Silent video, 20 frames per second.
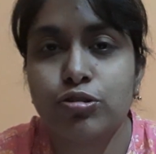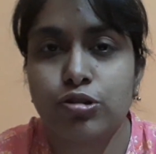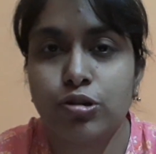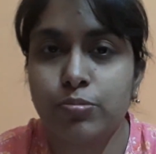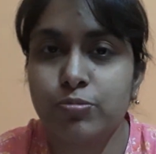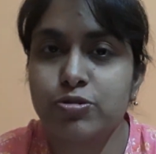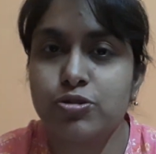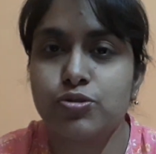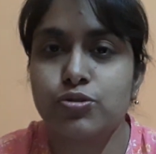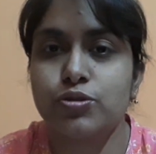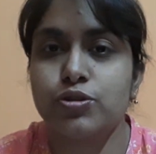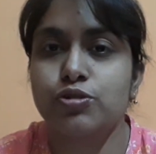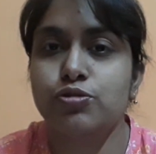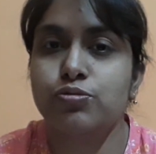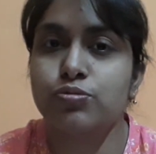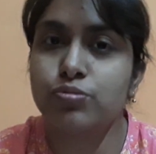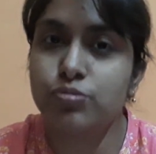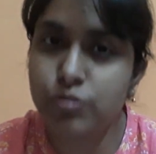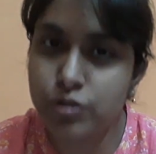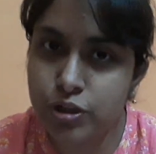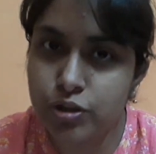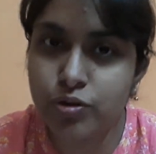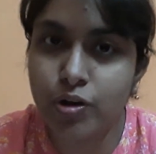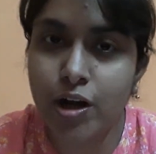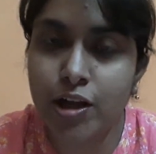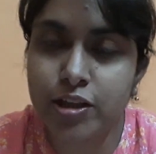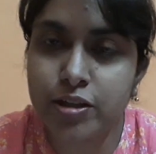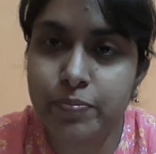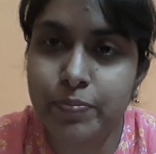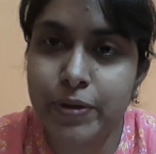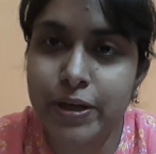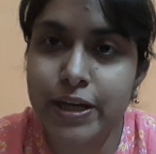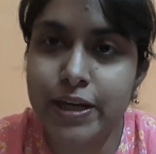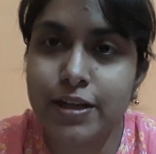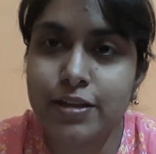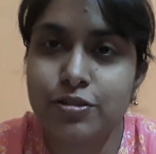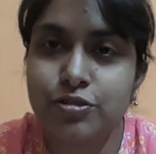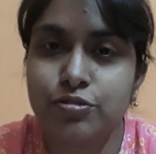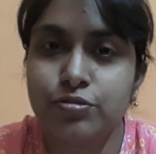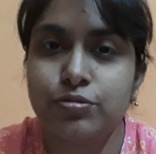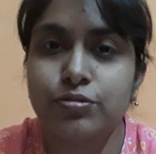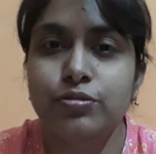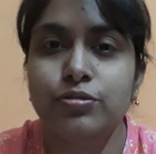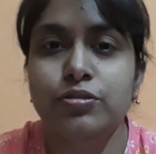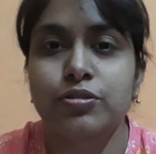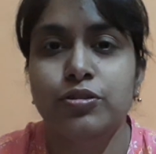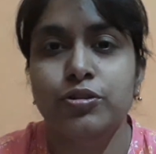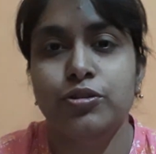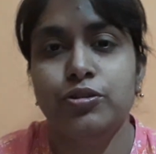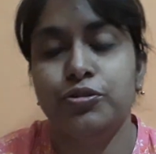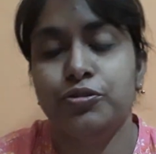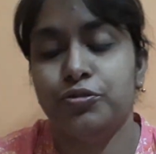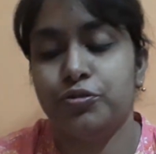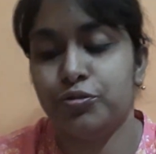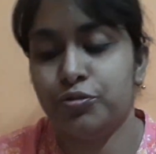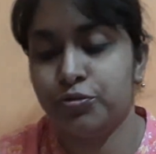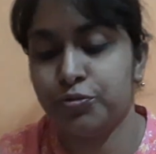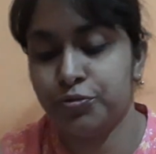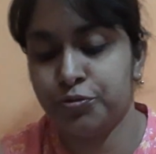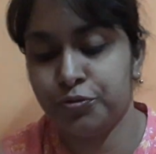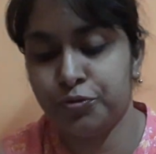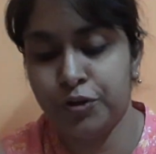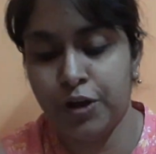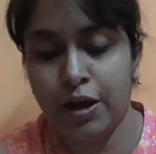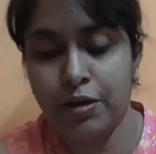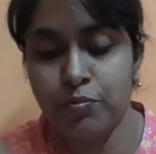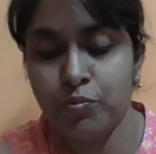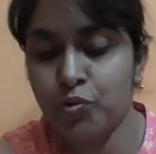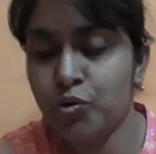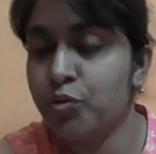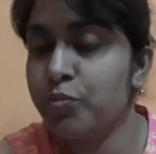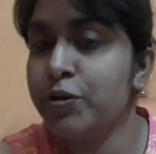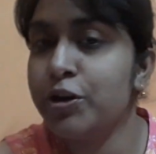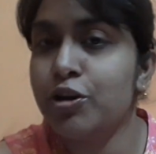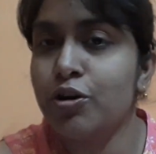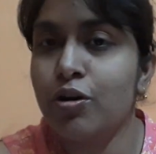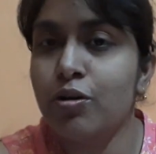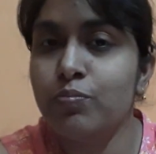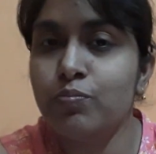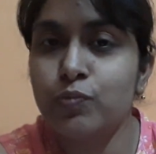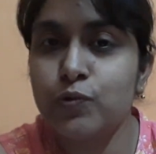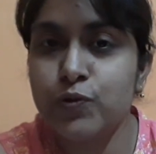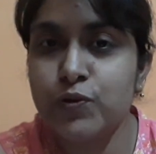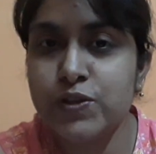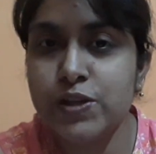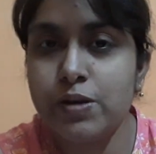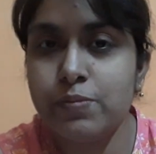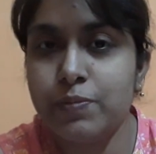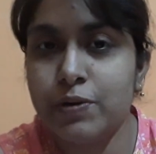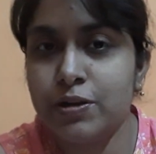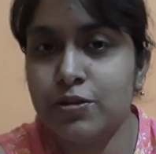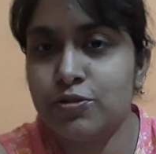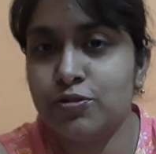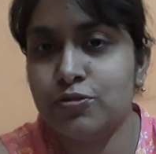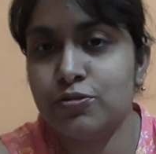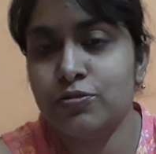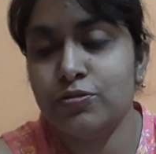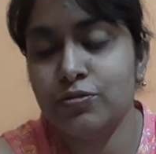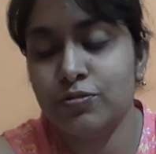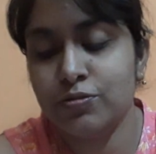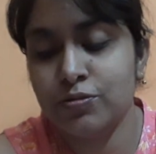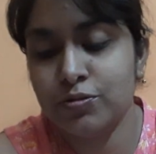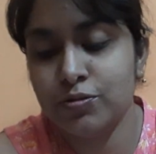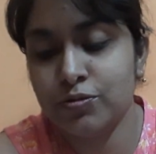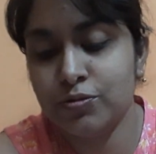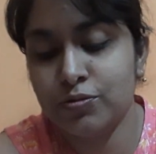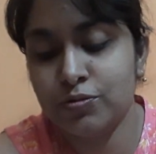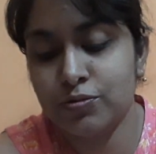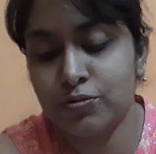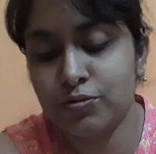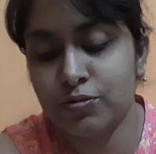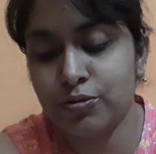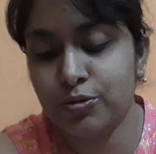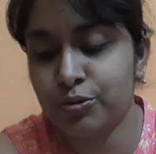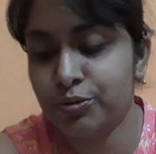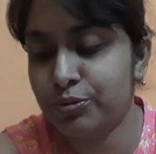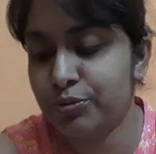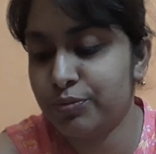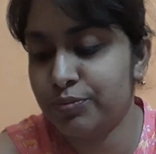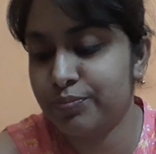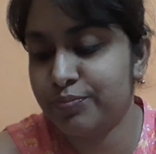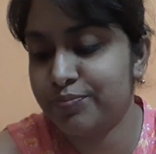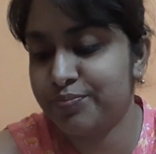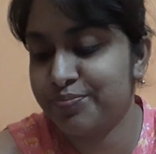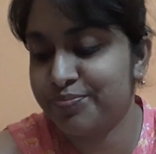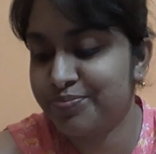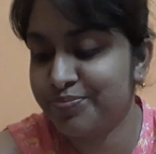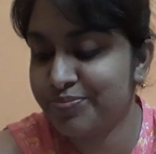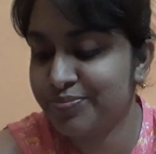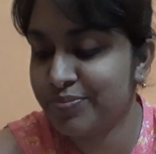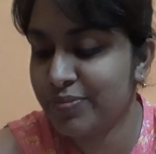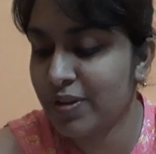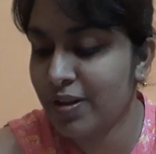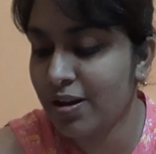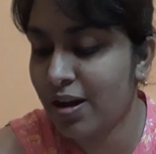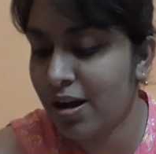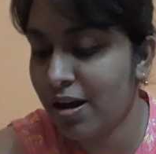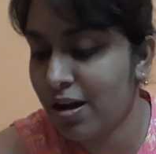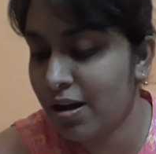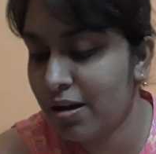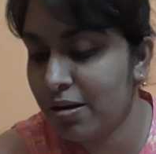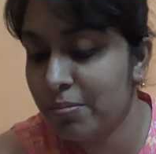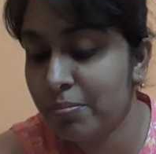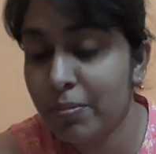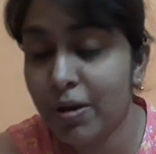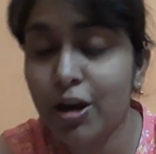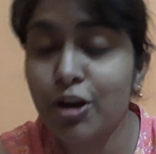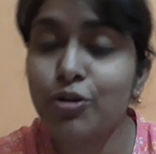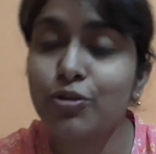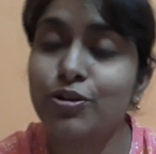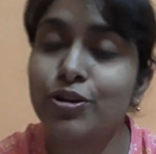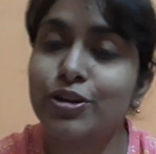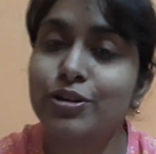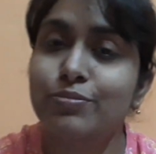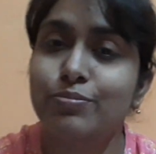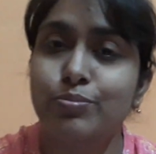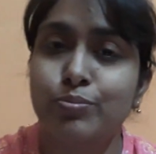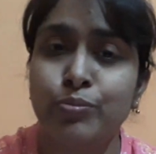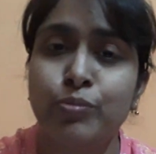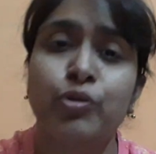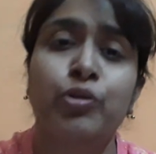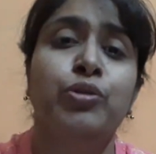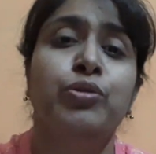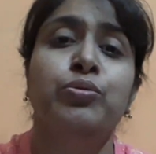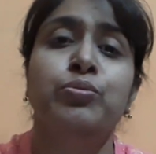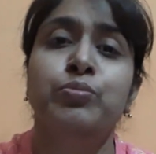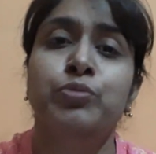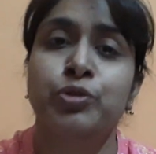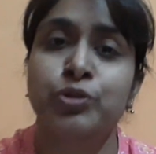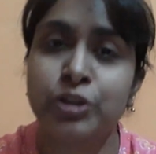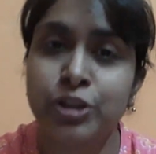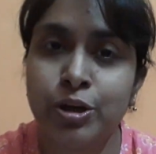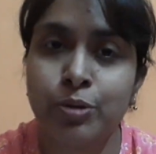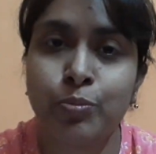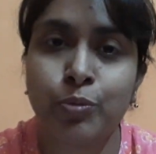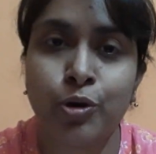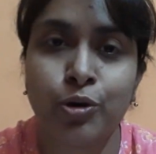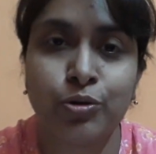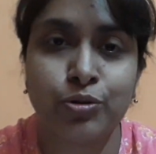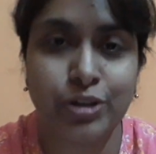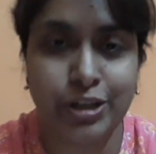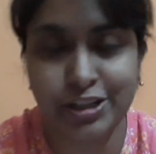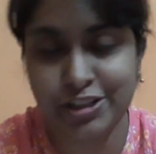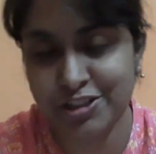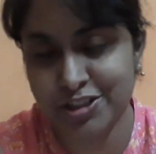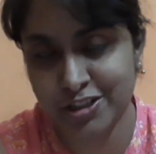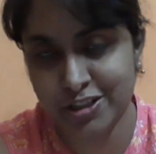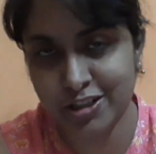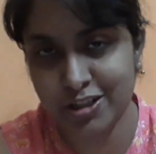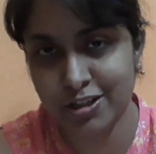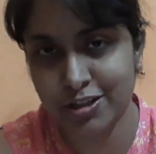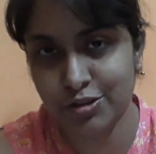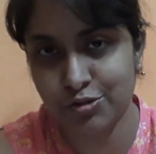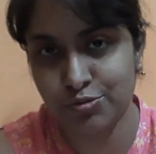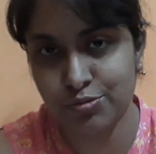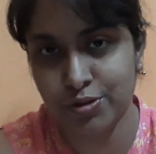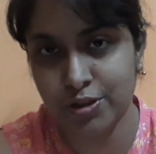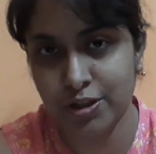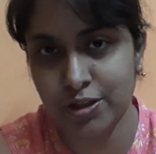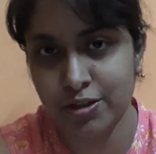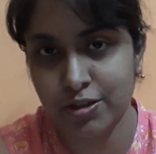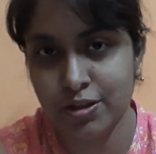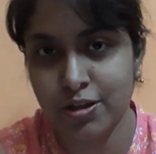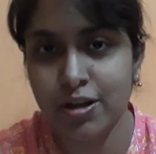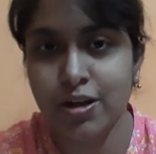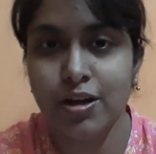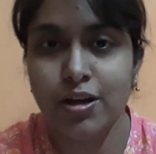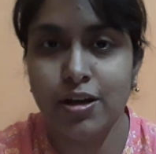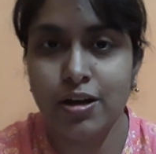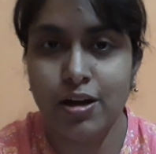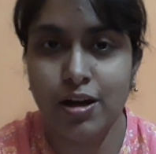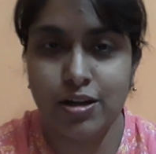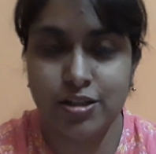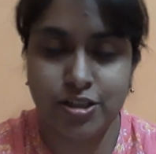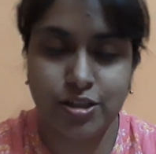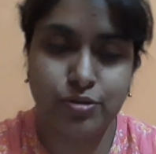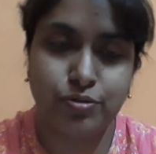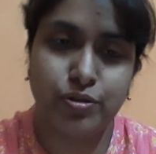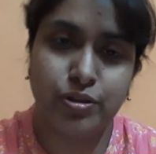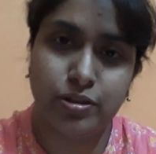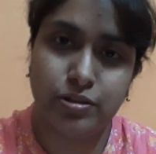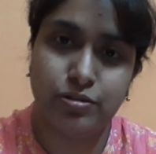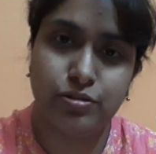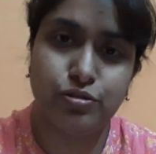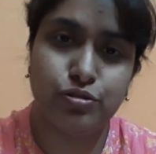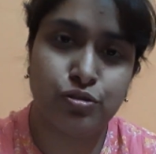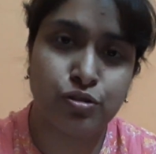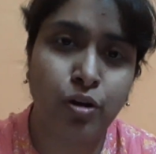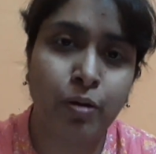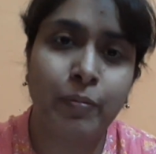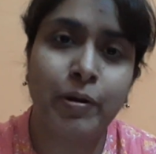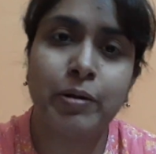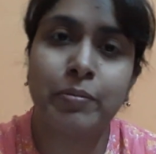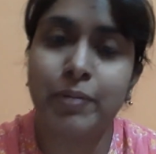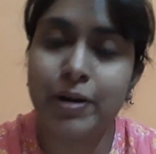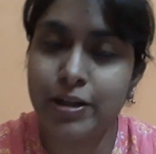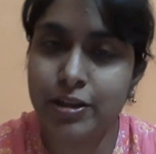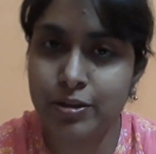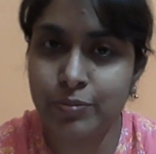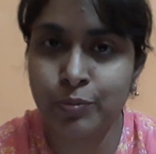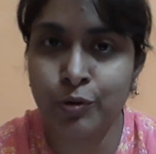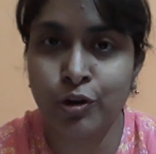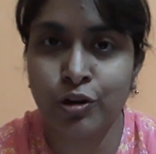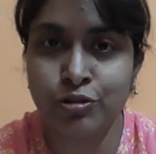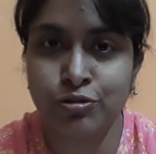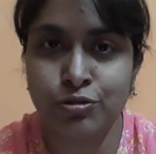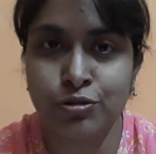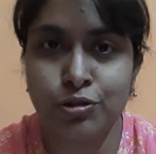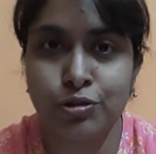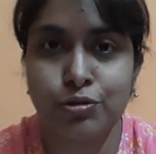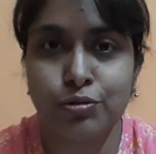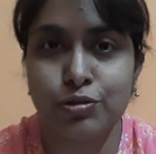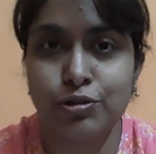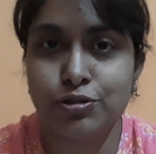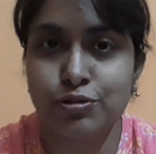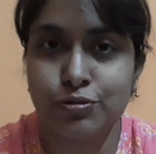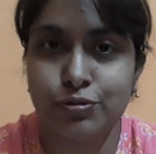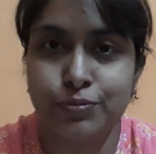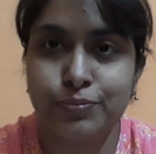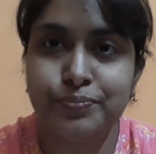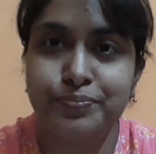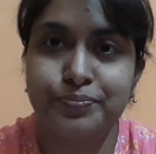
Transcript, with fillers: সমস্ত কিছু রুটিনও হাতে পেয়ে গেছো তো টাইম খুবই কম বুঝতেই পারছো তো ভালো করে পড়ো মন দিয়ে পড়ো টেনশনের কিছু নেই আশা করি সবাই বাড়িতে পড়াশোনা করেছো